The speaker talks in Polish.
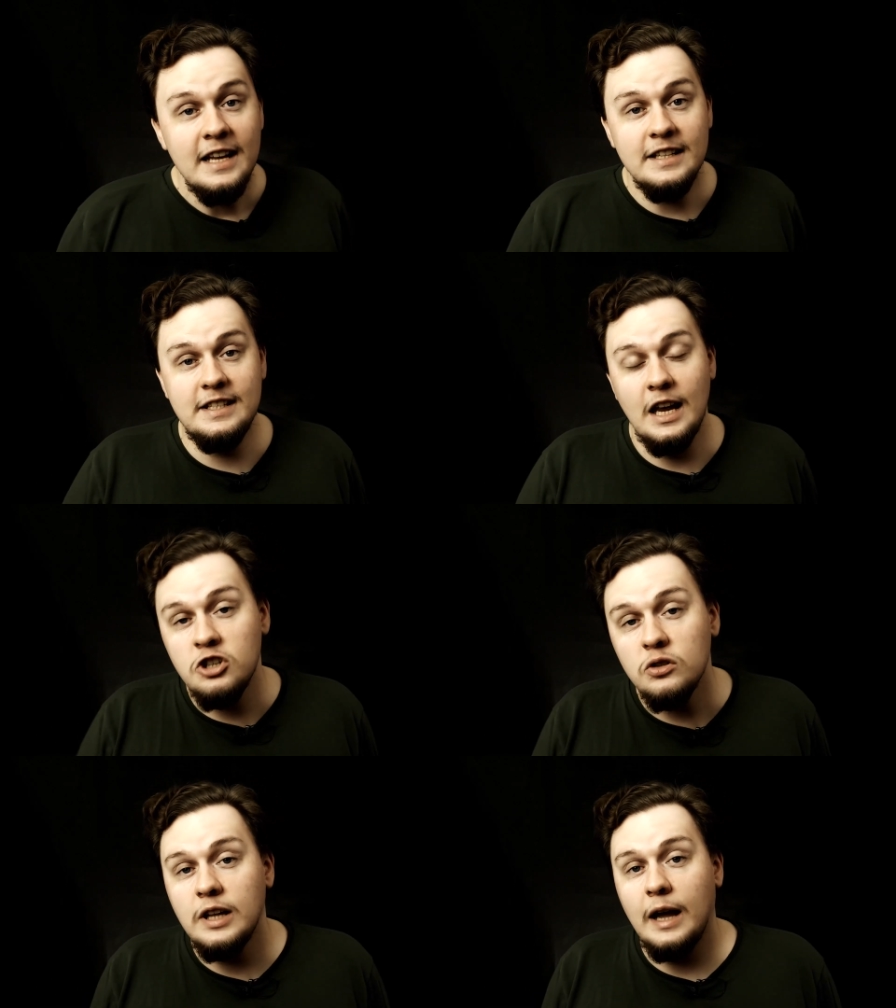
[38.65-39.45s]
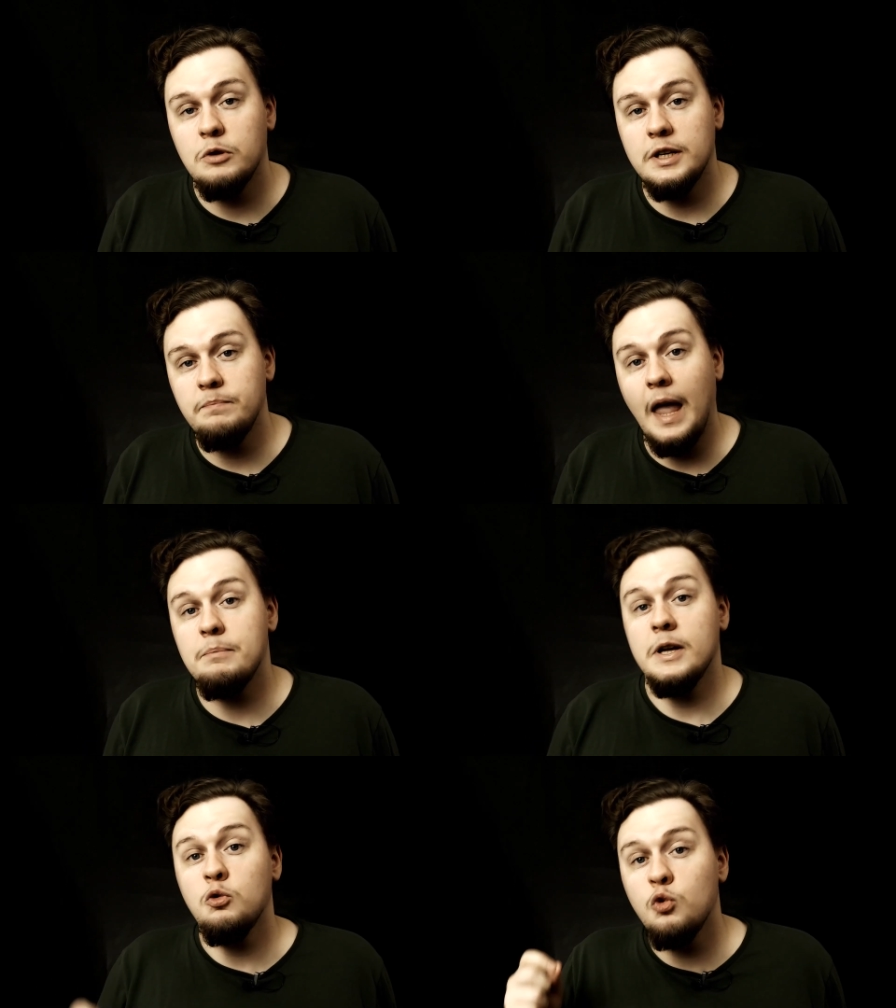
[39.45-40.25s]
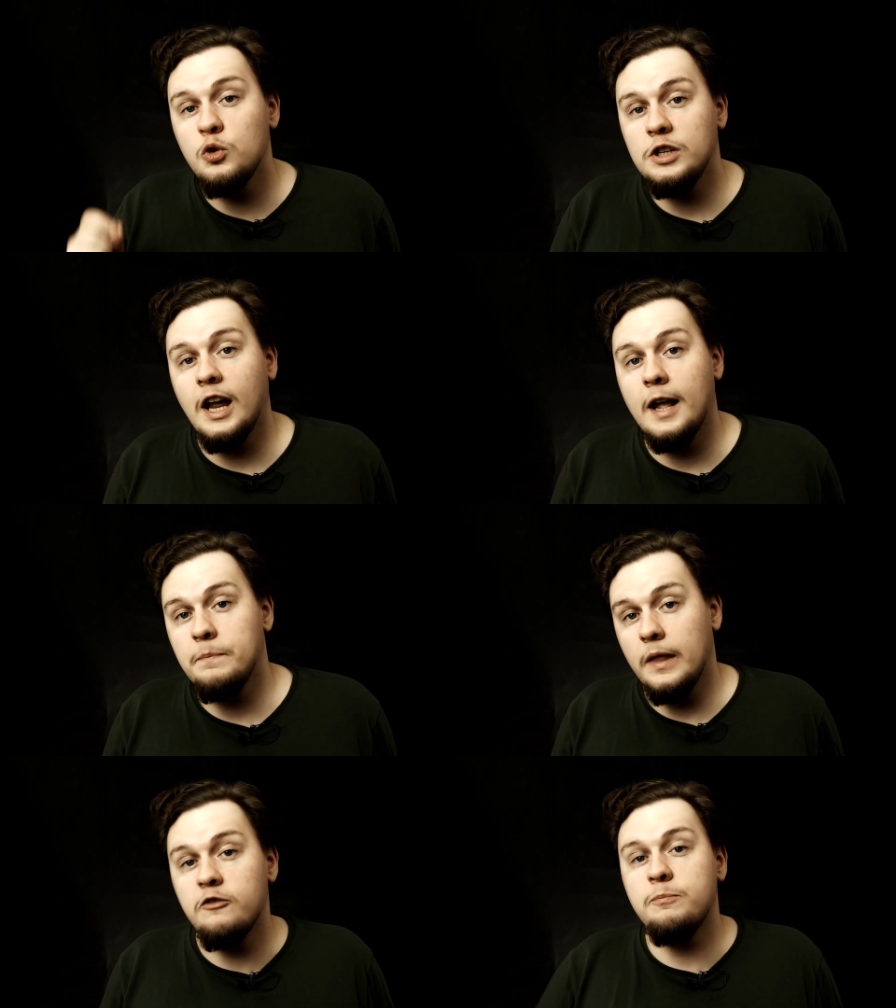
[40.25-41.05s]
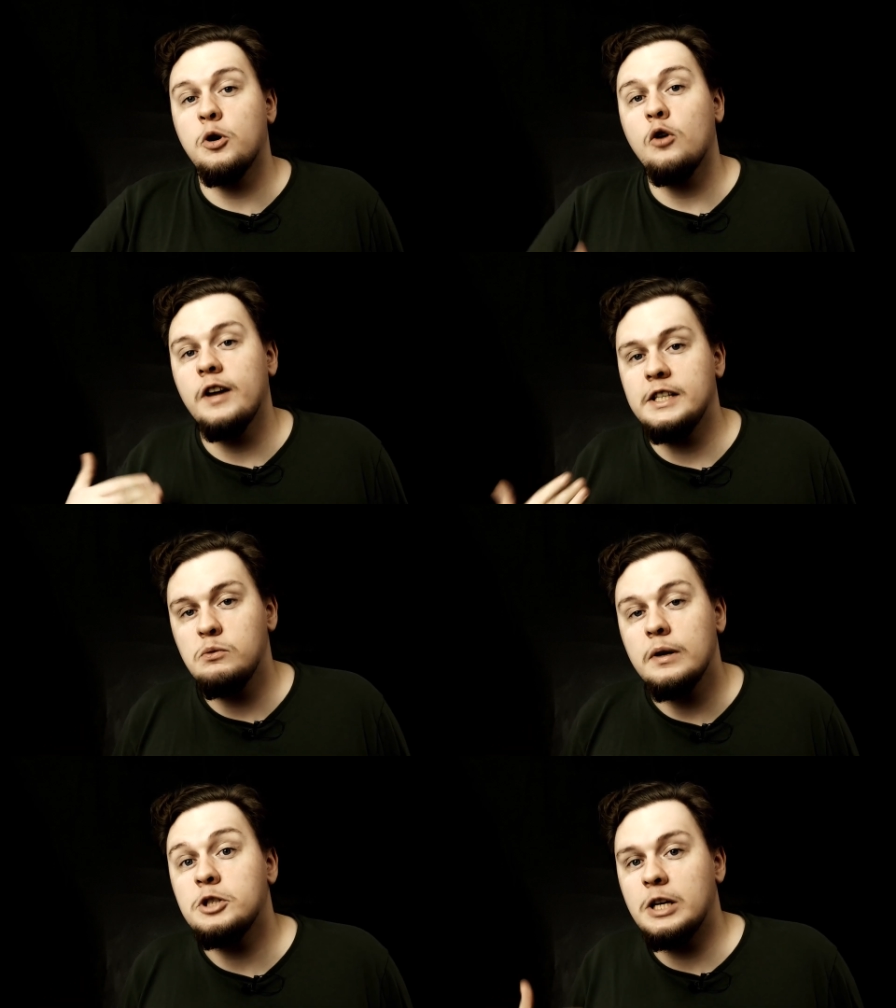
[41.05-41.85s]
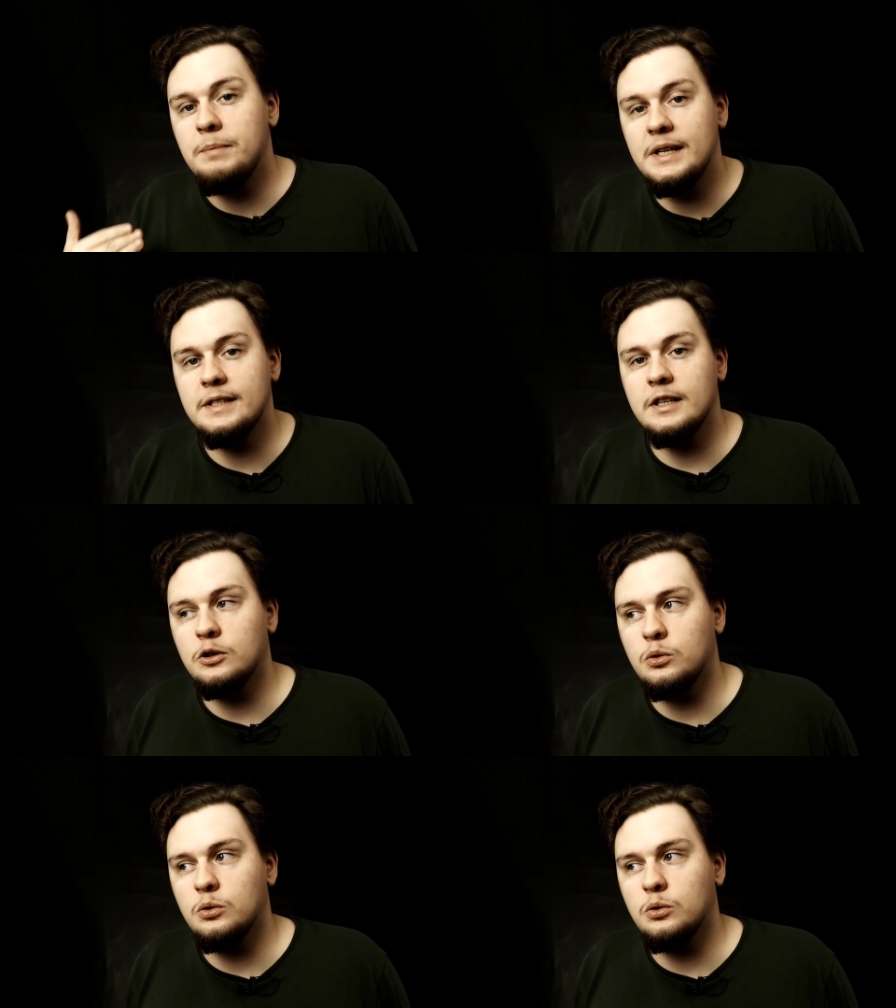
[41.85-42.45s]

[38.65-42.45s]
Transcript: zażądały, aby Unia wprowadziła przepisy,